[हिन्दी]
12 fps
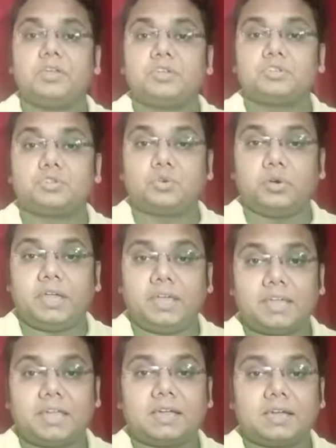सो
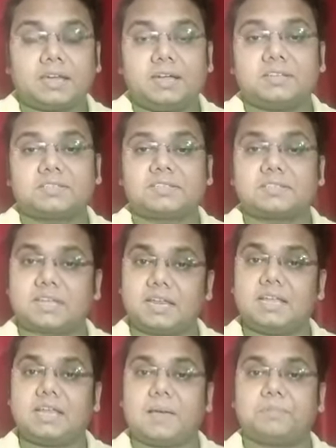एक एक करके डिस्कस
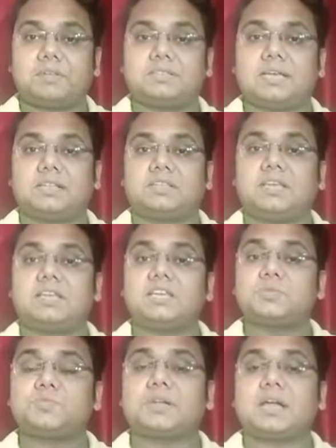करेंगे आपके साथ कि
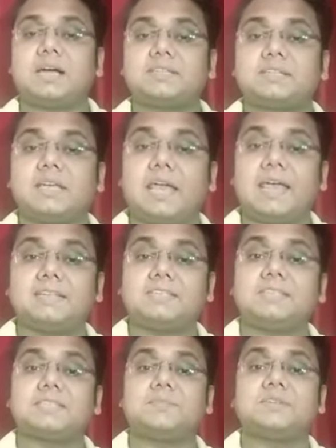किस प्रकार से
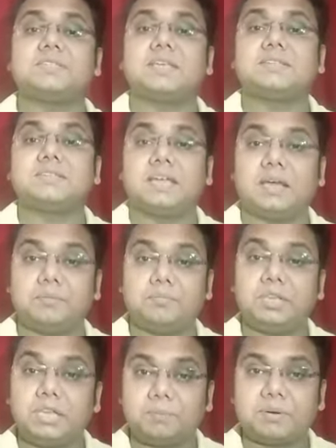ऐसी समस्या से हम
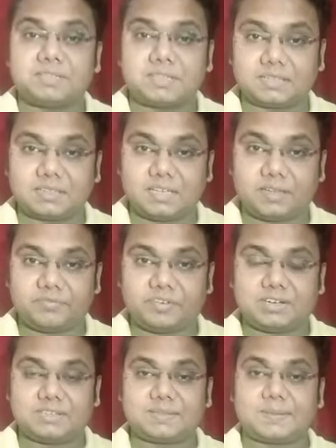निपट सकते हैं
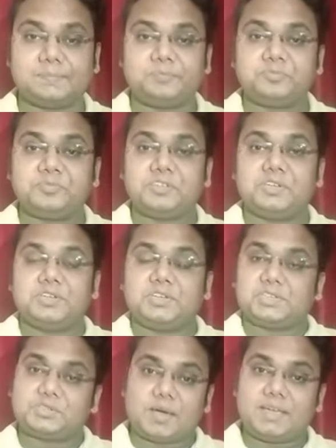फ्रेंड्स
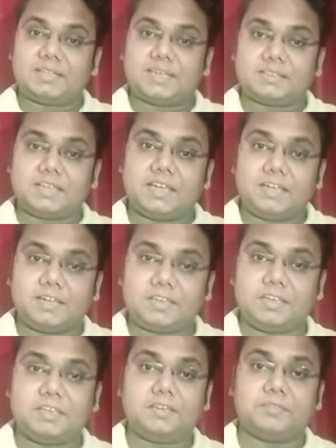सो so, आइए देखते हैं
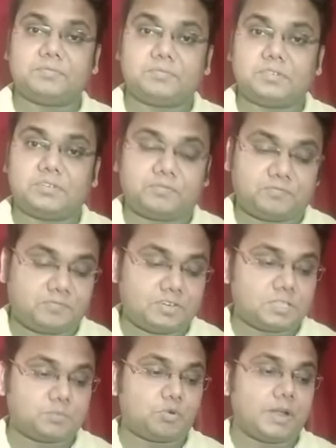कि
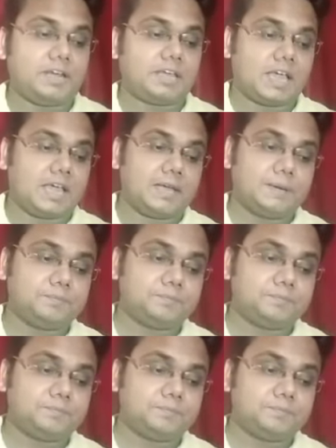फर्स्ट पॉइंट क्या है